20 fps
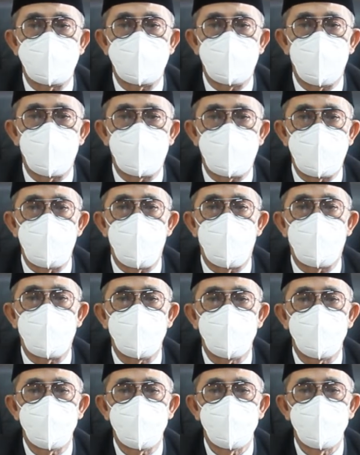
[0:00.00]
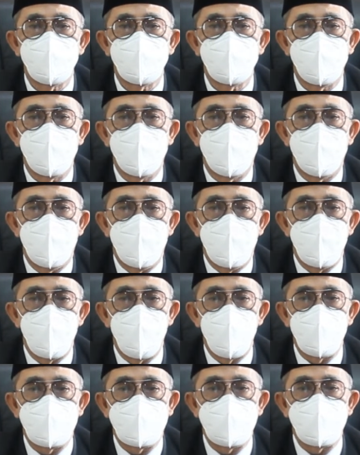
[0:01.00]
Sejauh Timur
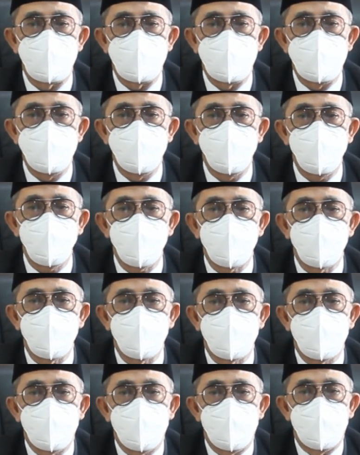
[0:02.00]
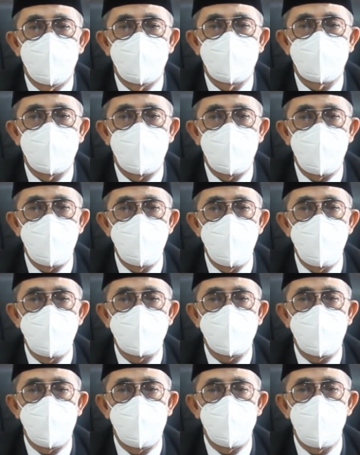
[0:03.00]
Mengucapkan
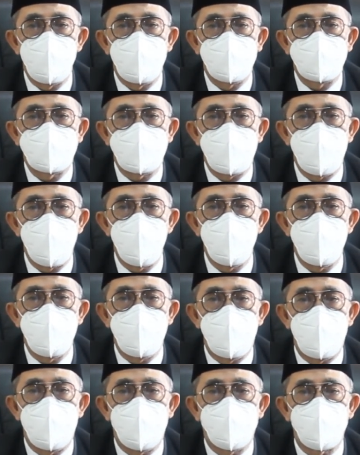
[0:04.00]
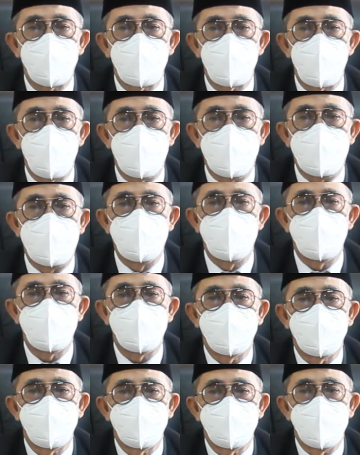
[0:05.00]
Selamat Hari Ulang Tahun yang
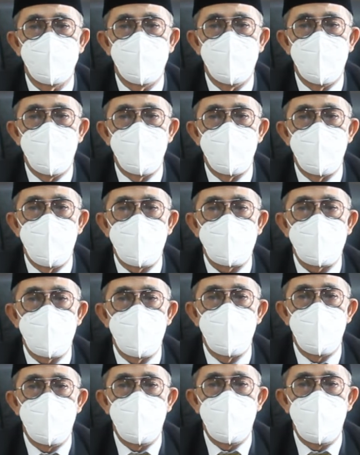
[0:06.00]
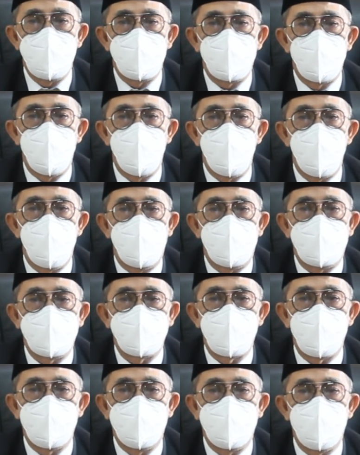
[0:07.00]
ke-76 Mahkamah Agung
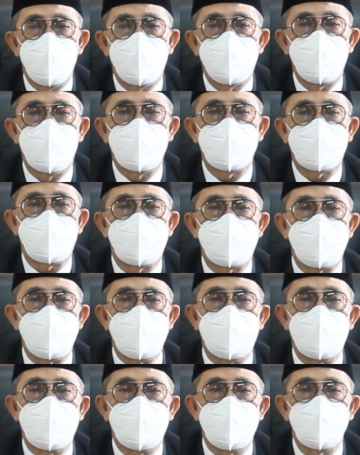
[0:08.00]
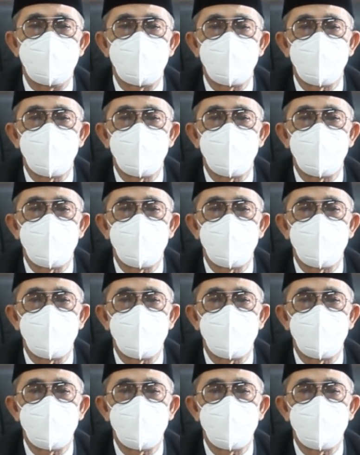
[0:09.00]
Republik Indonesia yang tercinta